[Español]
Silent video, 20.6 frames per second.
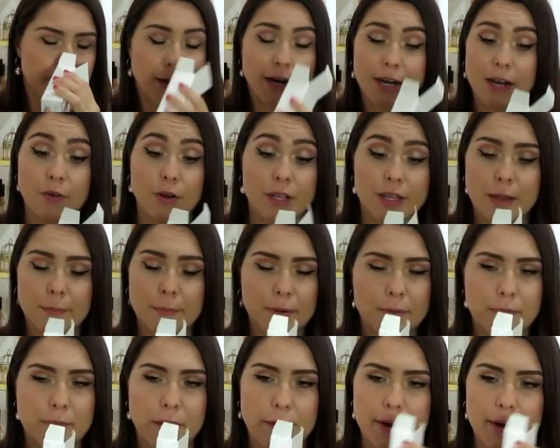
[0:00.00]
para ahorita
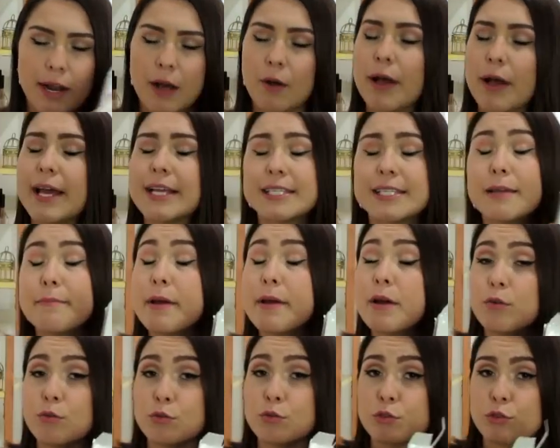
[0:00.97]
primavera. Este
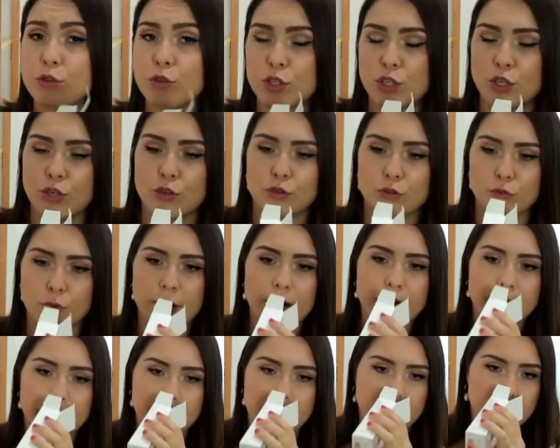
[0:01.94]
me gustó, chicos,
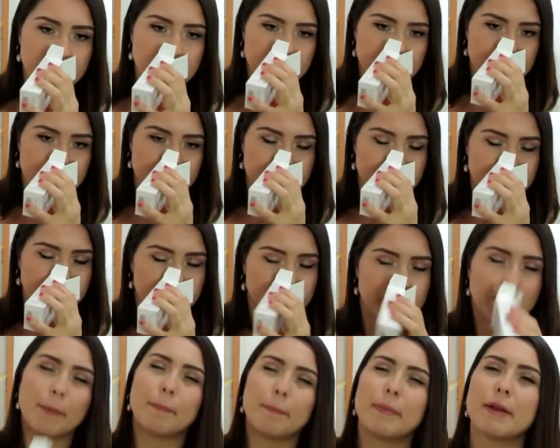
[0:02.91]
huele rico.
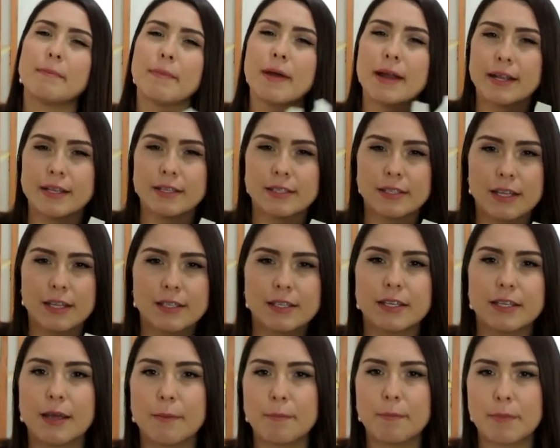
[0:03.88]
De primera
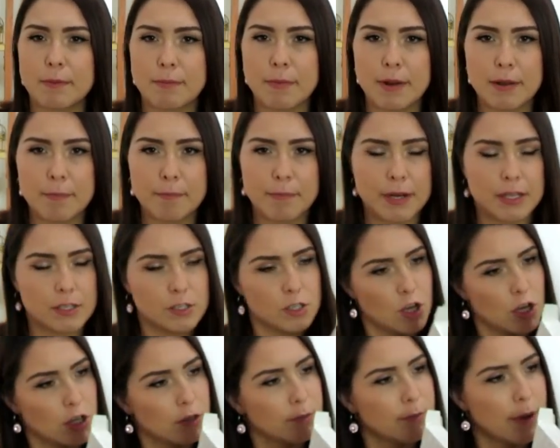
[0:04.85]
instancia y de primera
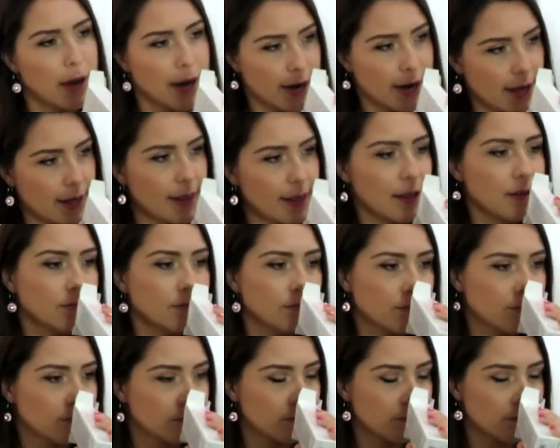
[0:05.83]
impresión me agrada.
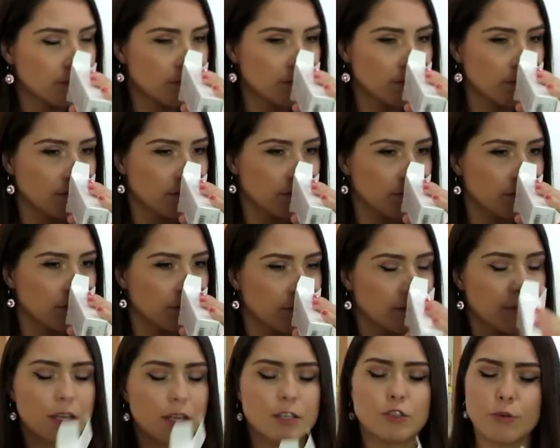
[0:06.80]

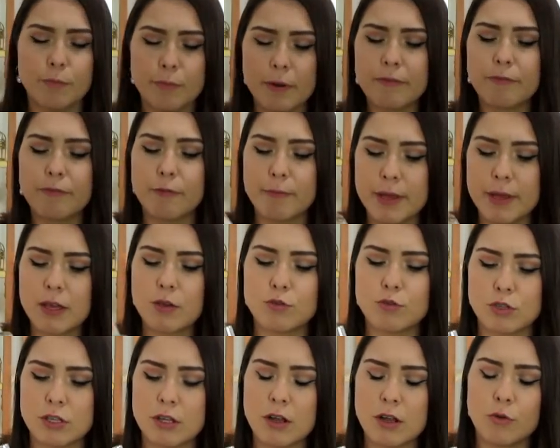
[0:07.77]
Es un perfume que
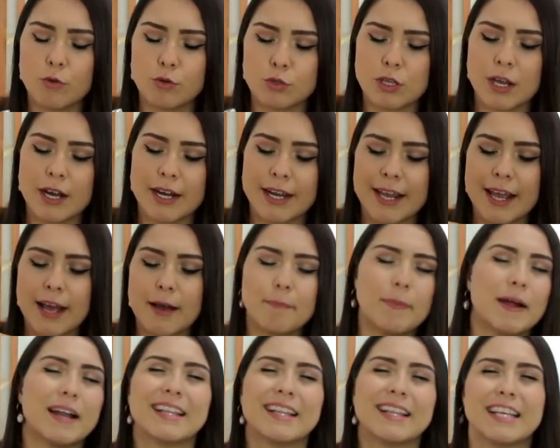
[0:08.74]

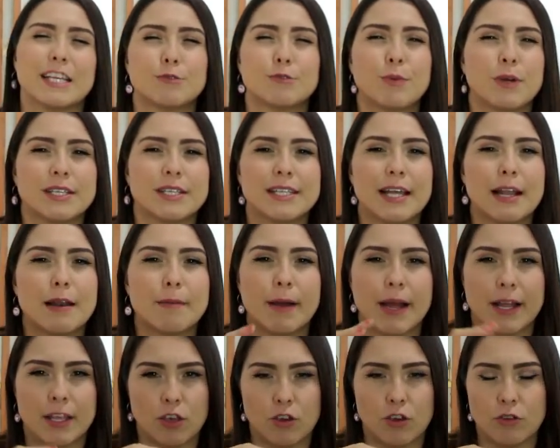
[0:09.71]
usaría después del
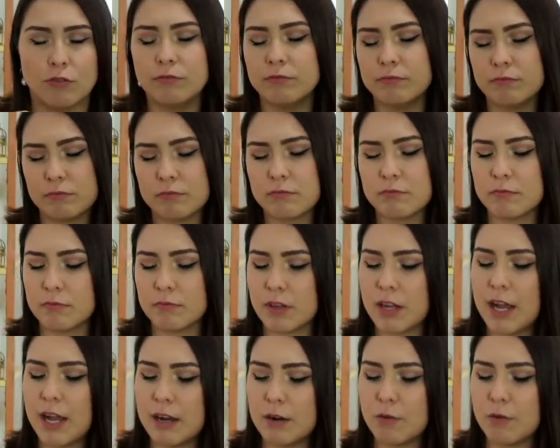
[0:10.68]
baño.
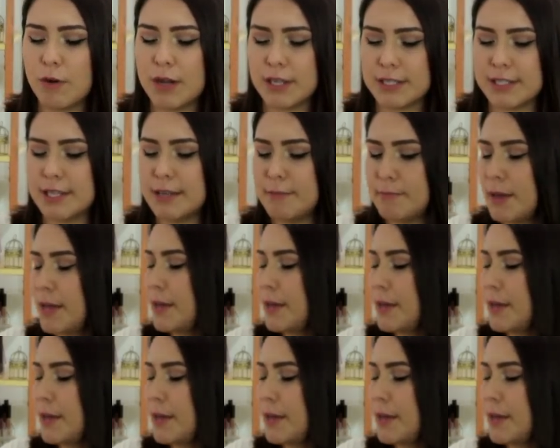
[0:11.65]
Algo así